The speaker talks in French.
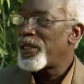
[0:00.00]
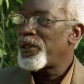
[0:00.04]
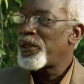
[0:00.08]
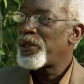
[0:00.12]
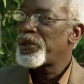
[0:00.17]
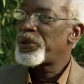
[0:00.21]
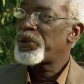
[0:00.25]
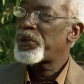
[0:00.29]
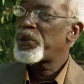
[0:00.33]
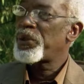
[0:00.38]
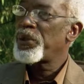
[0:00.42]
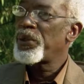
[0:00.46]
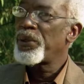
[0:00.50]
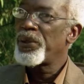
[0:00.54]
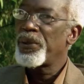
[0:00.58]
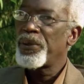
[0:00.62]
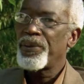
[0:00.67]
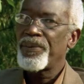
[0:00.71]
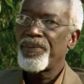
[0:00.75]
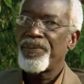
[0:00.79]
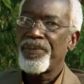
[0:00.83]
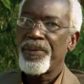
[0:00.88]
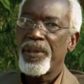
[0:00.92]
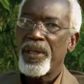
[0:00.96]
Lorsque euh,
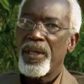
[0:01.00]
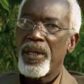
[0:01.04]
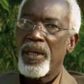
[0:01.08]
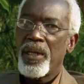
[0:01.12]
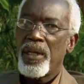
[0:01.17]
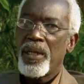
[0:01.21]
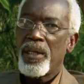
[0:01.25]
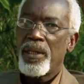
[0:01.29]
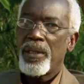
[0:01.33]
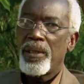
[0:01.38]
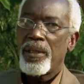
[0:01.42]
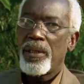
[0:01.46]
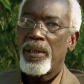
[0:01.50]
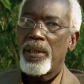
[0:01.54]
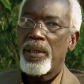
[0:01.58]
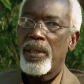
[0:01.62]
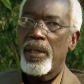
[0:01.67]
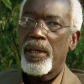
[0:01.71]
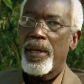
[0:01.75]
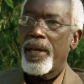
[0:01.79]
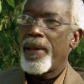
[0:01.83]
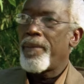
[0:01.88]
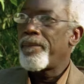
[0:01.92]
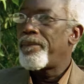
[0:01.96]

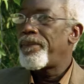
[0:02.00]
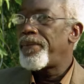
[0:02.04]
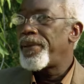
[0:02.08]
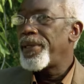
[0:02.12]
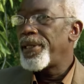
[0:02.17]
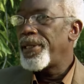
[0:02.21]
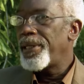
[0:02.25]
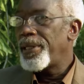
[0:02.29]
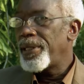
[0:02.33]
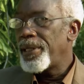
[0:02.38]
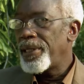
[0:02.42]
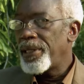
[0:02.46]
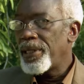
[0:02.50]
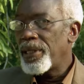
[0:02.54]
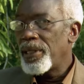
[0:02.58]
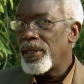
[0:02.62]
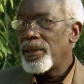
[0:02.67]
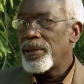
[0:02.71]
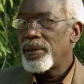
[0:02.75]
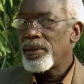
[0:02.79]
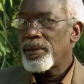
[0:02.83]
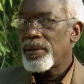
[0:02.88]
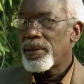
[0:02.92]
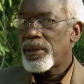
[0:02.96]
un
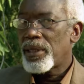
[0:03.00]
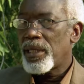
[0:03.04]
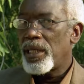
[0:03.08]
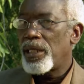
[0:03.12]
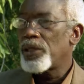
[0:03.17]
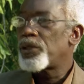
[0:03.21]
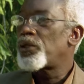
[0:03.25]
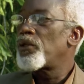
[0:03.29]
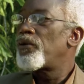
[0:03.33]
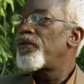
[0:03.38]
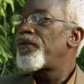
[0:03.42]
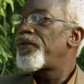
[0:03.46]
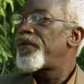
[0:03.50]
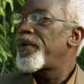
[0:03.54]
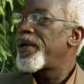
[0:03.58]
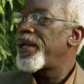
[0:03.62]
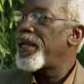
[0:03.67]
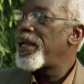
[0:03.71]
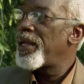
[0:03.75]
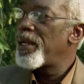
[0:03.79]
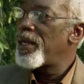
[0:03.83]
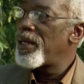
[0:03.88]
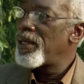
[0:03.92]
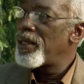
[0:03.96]
PI, quand on
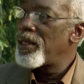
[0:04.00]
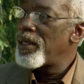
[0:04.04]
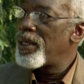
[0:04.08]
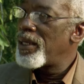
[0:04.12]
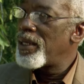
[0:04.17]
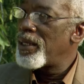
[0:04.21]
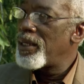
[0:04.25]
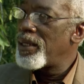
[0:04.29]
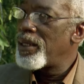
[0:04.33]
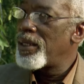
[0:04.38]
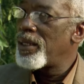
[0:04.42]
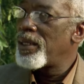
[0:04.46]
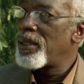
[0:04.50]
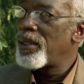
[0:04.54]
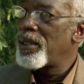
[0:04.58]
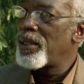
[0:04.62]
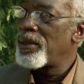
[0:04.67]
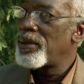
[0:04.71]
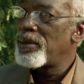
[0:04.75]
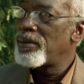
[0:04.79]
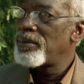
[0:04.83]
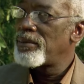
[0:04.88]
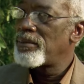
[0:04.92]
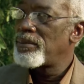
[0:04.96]
fait euh,
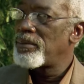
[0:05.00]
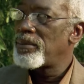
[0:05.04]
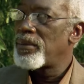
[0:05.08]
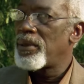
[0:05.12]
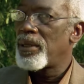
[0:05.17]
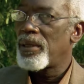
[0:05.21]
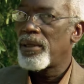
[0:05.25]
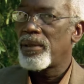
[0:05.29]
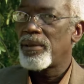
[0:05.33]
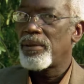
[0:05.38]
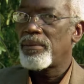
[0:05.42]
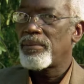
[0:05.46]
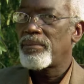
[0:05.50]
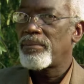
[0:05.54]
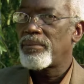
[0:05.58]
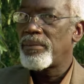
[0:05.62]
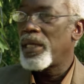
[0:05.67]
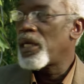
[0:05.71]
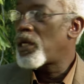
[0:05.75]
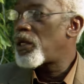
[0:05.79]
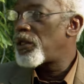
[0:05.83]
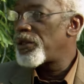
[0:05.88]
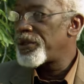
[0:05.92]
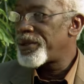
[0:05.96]

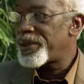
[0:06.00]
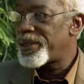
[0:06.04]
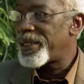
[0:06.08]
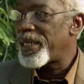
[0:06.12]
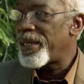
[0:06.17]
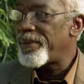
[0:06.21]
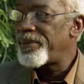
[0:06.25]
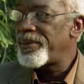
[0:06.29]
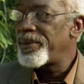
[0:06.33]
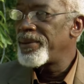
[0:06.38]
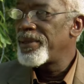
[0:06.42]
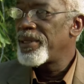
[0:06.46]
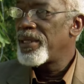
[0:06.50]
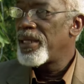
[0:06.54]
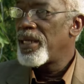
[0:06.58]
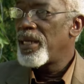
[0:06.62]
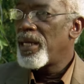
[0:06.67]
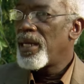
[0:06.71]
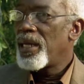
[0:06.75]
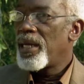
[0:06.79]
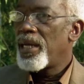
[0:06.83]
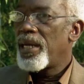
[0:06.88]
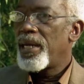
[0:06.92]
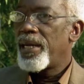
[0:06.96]
un concept,
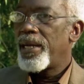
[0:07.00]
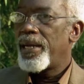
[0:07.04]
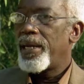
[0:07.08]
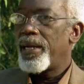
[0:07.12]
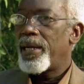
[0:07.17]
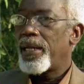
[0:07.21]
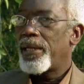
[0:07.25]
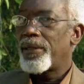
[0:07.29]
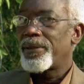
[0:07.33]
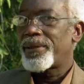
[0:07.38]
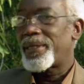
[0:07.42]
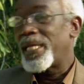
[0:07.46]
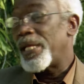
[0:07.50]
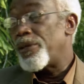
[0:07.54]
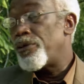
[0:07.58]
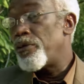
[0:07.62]
alors ça